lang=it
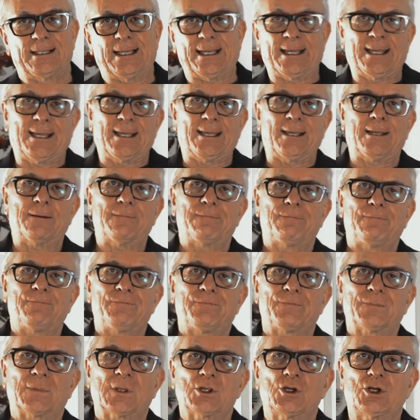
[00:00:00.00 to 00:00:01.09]
E
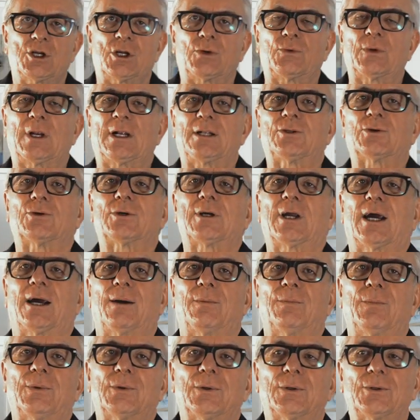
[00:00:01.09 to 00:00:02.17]
c'è un altro
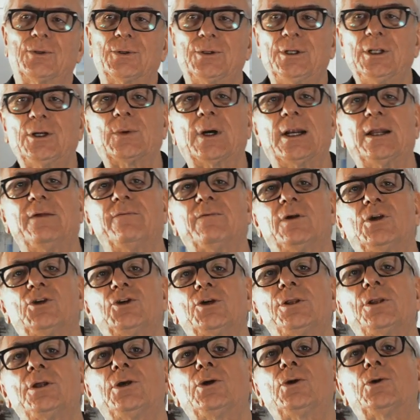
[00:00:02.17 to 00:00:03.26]
campo con il quale invece
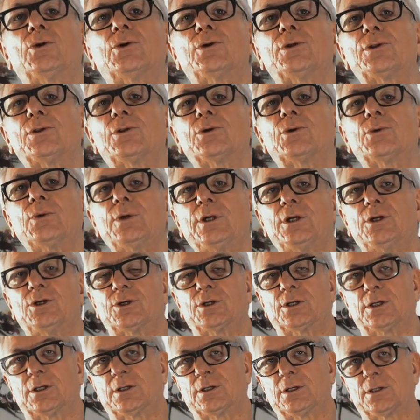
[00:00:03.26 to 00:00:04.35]
si
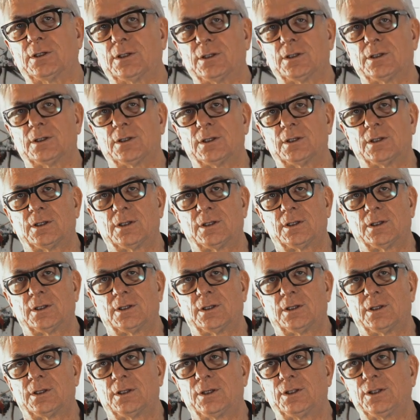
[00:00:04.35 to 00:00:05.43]
costruisce,
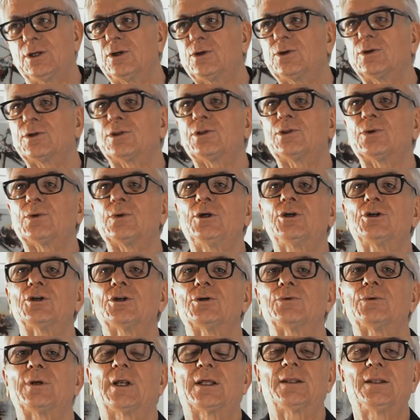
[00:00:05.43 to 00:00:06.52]
si costruisce
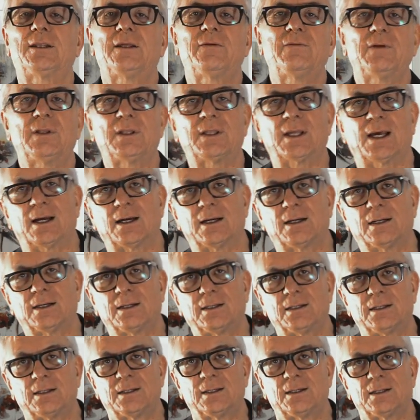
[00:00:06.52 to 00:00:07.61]
un'attività,
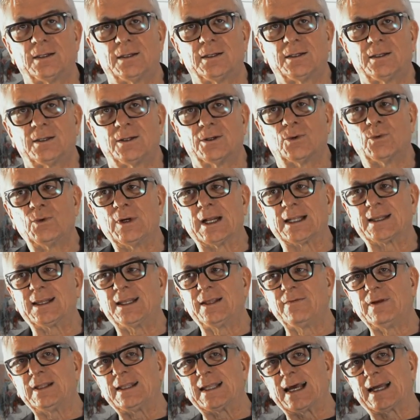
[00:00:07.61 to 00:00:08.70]

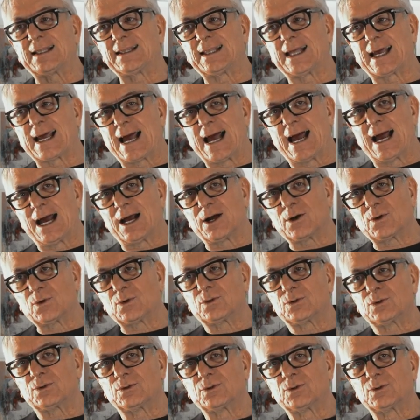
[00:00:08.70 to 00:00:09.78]
un'attività tra
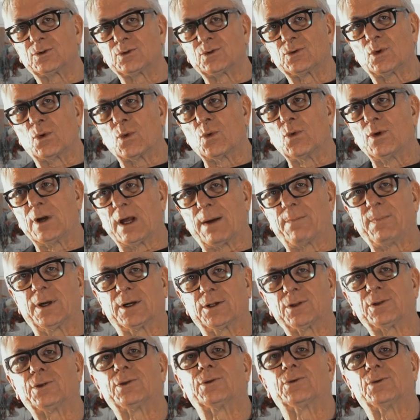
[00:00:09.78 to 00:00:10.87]
una
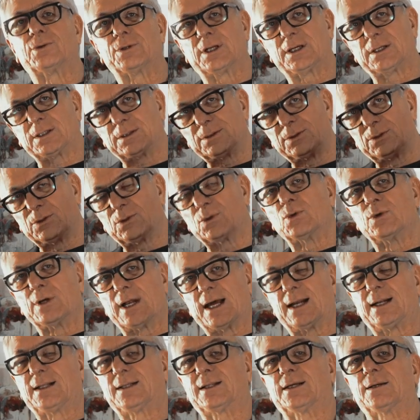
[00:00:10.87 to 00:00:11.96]
persona
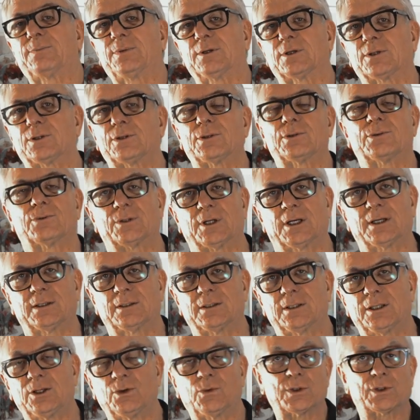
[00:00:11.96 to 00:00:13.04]
un'altra persona,
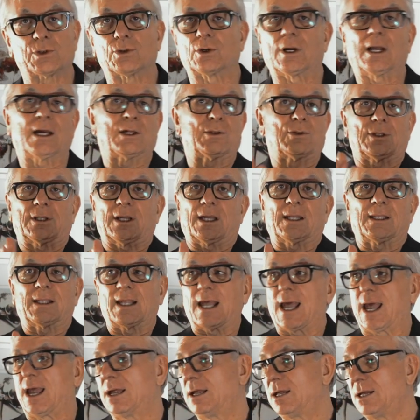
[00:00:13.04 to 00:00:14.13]
in questo caso tra
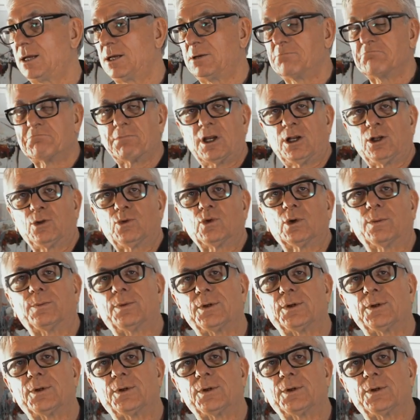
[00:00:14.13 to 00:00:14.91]
te e il tuo